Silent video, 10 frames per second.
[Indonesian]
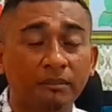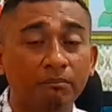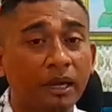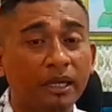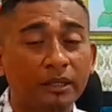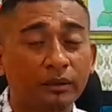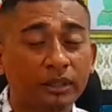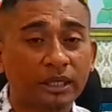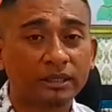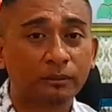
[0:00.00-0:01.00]
baik itu
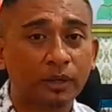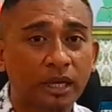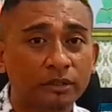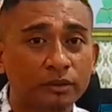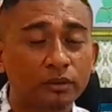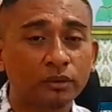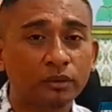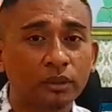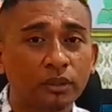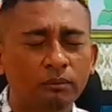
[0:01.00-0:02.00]
kita ketemu langsung
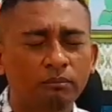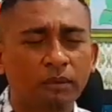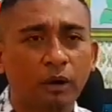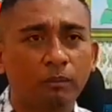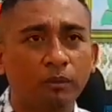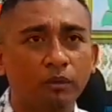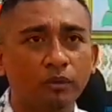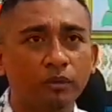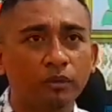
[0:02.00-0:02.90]
maupun